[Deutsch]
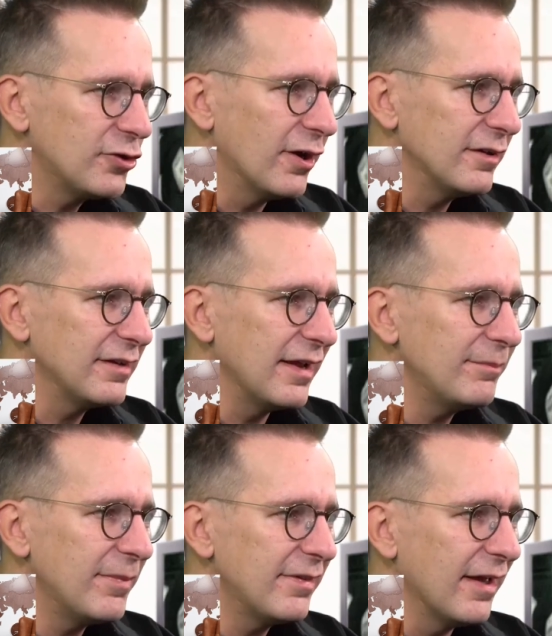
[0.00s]
unversteuerten
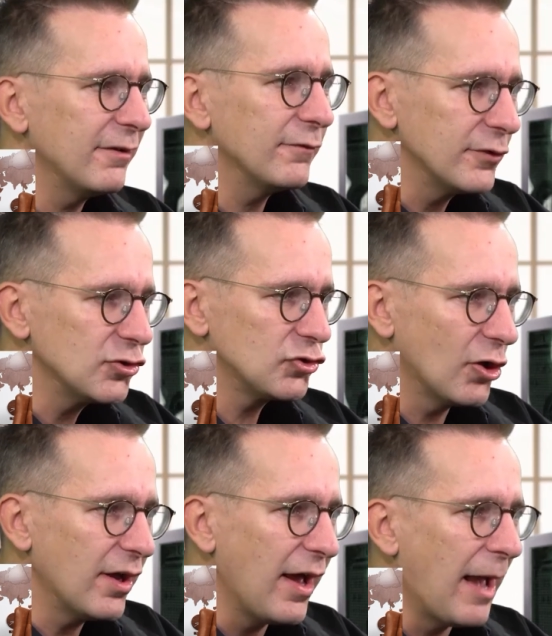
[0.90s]
Geld bezahlen und von der
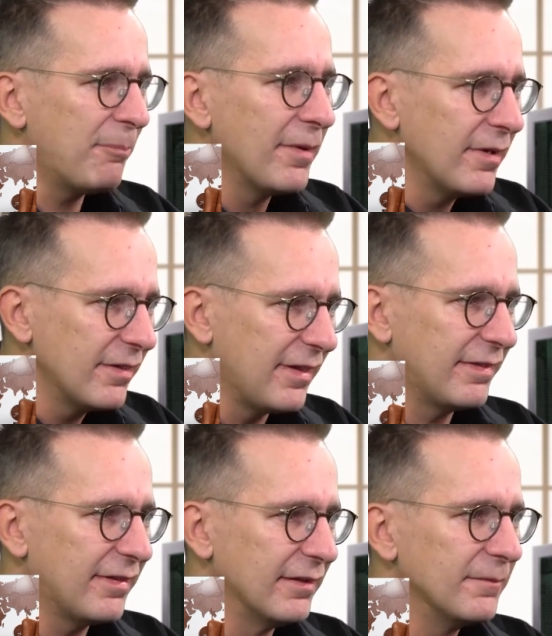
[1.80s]
Steuer
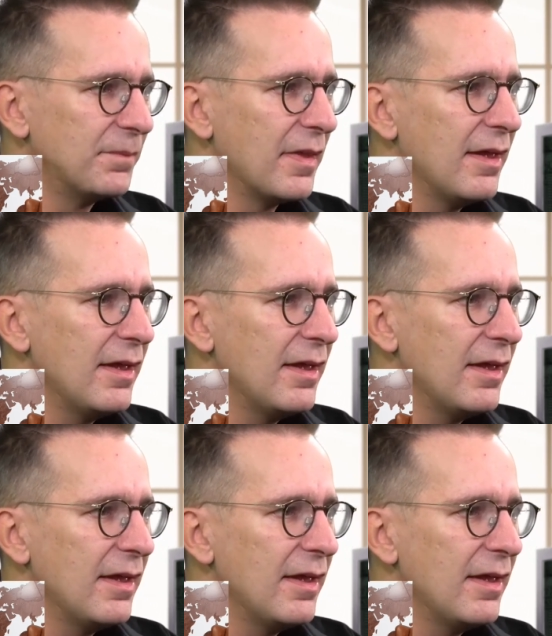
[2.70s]
absetzen